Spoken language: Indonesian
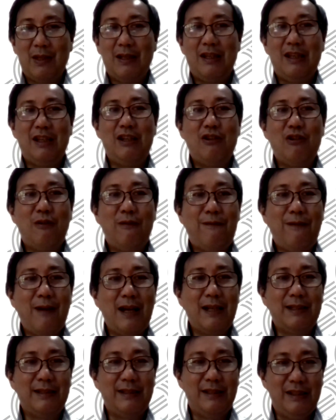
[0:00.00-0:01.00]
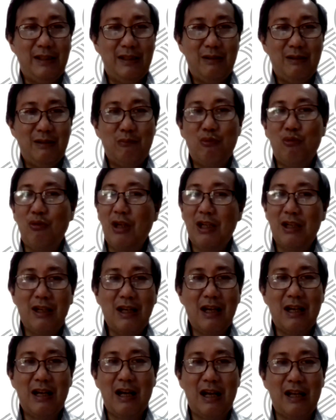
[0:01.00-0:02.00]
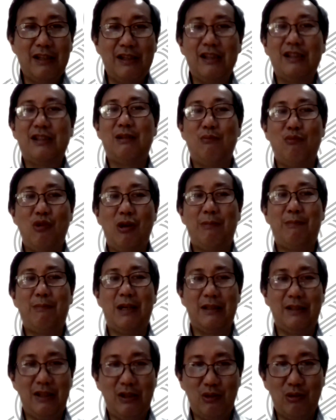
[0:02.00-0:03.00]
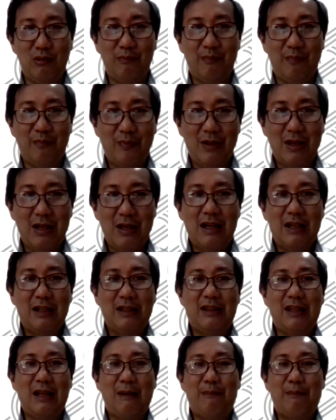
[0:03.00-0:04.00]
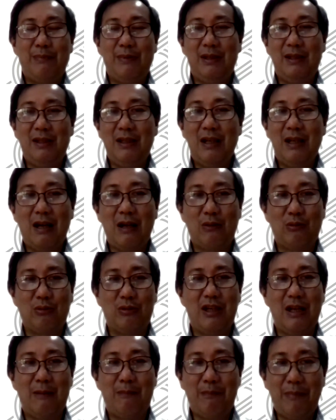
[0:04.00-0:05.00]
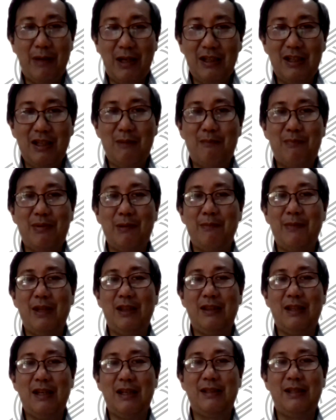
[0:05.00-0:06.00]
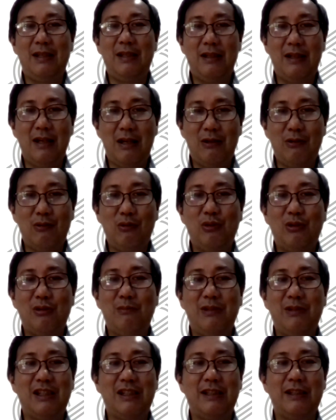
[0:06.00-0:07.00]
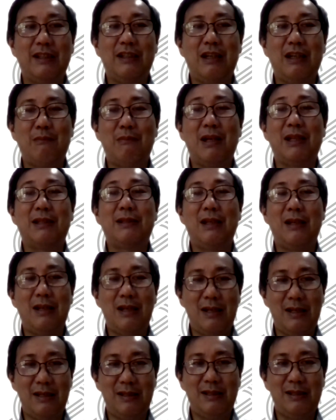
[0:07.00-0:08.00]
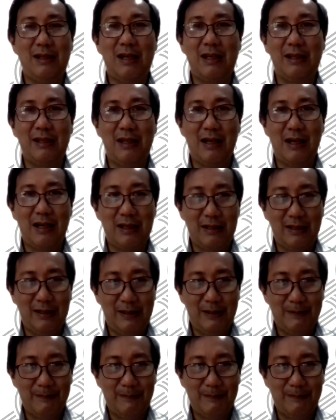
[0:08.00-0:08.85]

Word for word: Inovasi bukanlah hanya sebuah praktikum, tapi harus dapat diimplementasikan untuk menyelesaikan masalah sehari-hari